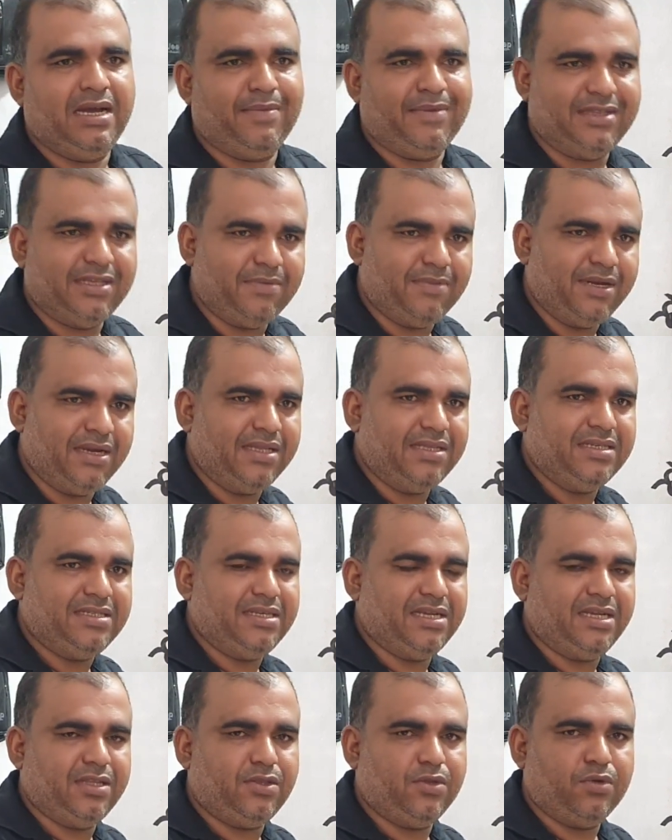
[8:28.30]
আমাদের
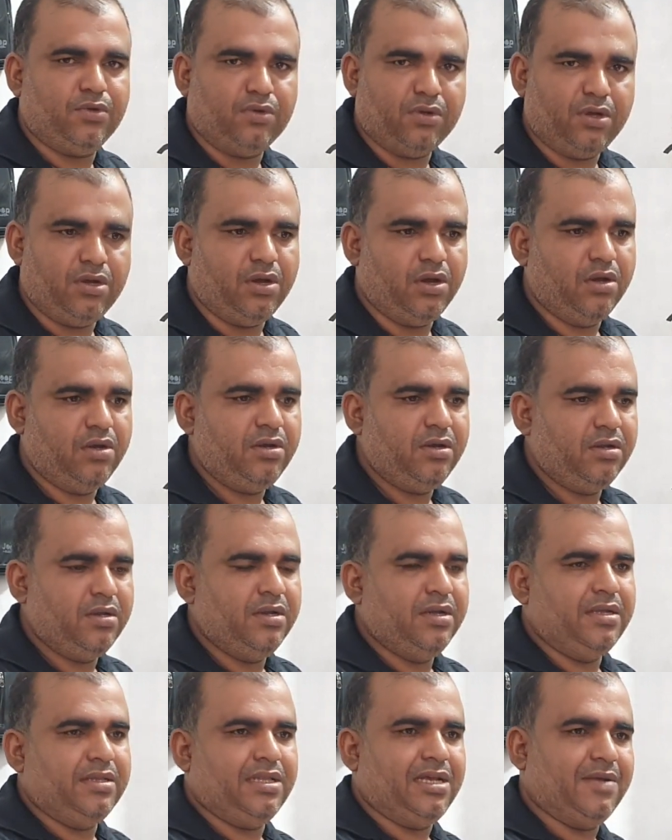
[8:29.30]
বাংলাদেশে এত উন্নয়ন
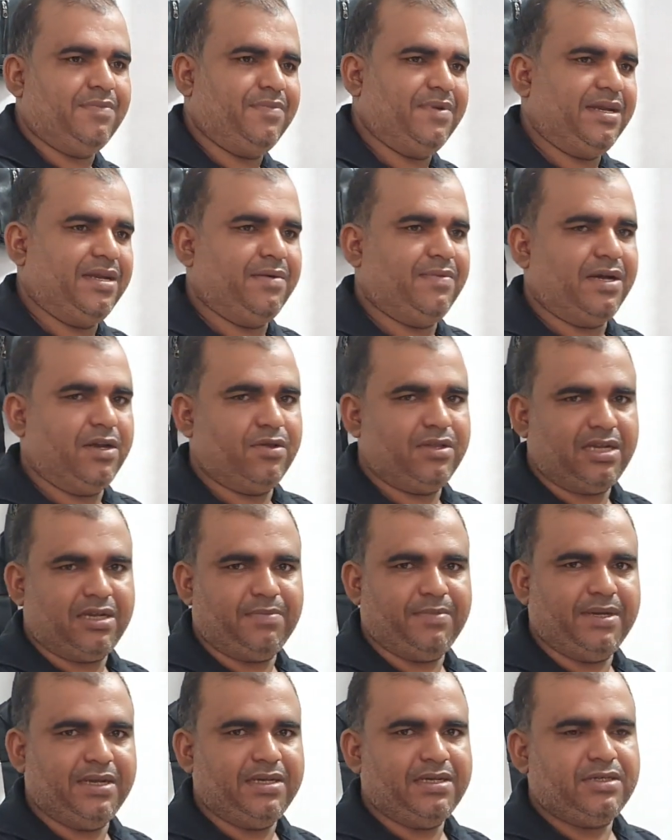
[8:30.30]
তা আপনারা ভালো
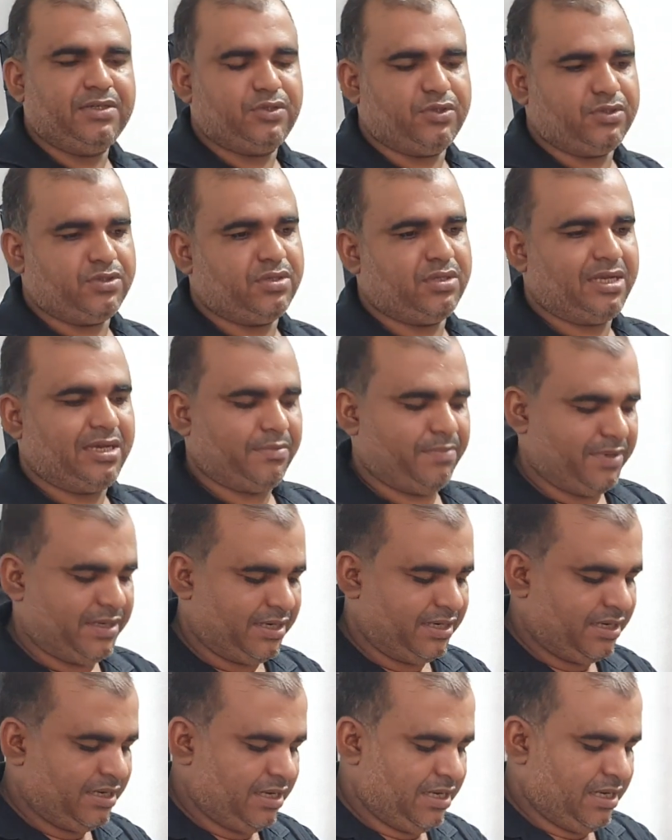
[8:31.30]
থাকবেন সুস্থ
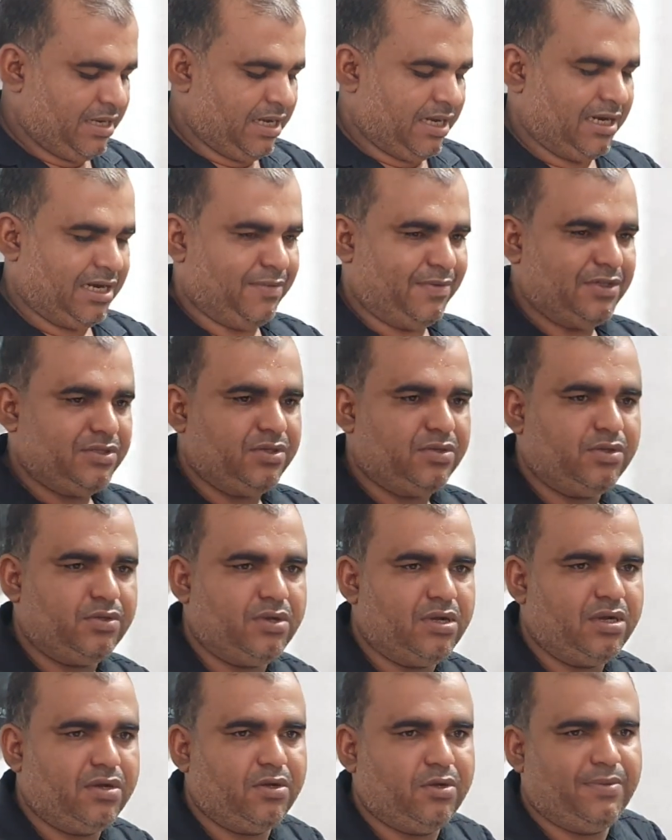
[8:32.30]
থাকবেন আর আমার জন্য
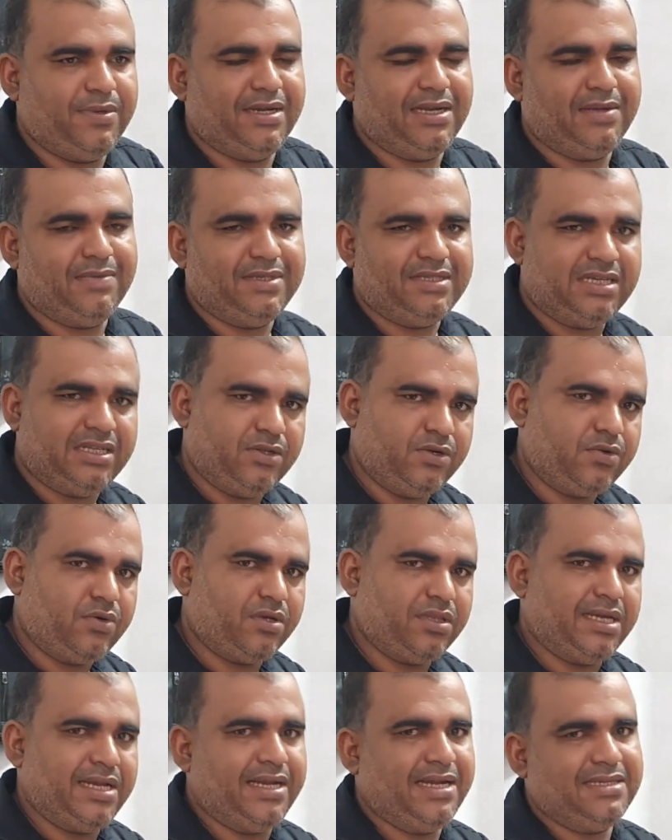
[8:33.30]
দোয়া করবেন আমি যেন
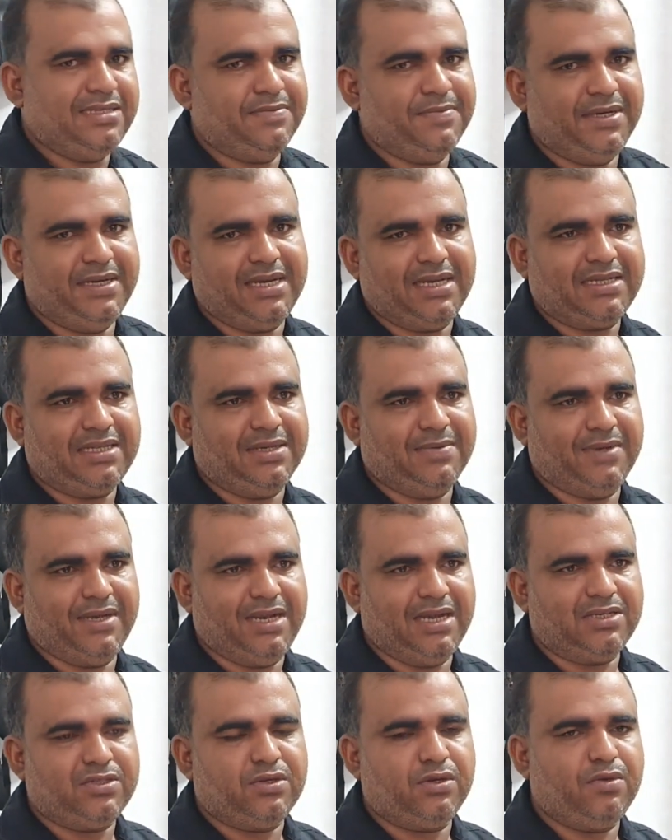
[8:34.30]
কথায় কাজে মিল রাখতে
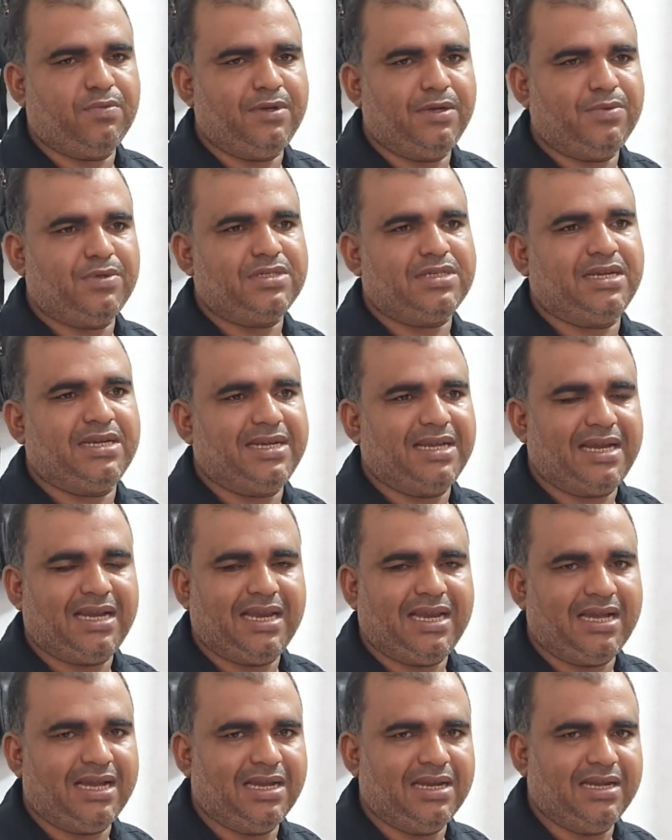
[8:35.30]
পারি আসলে ব্যবসায় টাকা
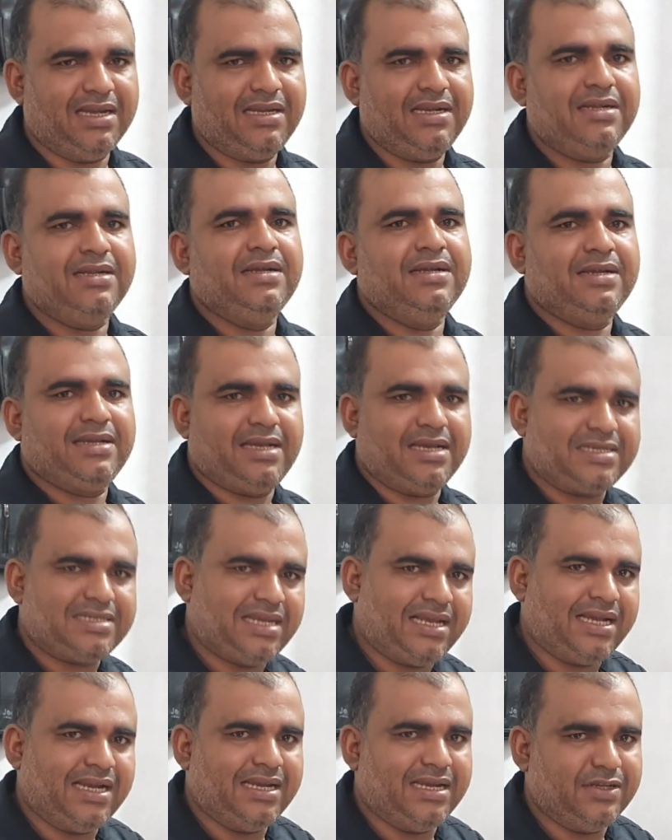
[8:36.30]
লাগে না ক্যাশ
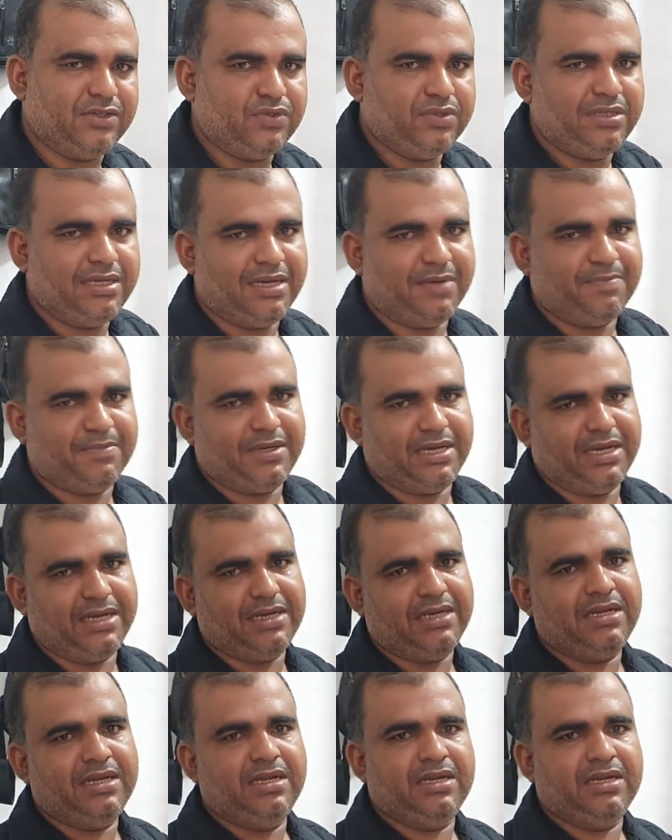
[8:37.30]
লাগে না যদি আপনার